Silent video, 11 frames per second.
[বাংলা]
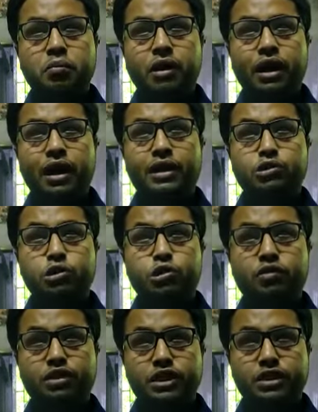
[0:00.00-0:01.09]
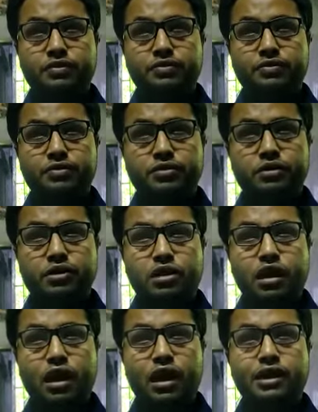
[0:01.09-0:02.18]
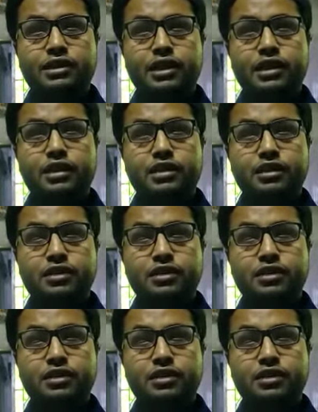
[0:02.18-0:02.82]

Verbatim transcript: বাংলার চৈত্র মাসে আঠাশ তারিখ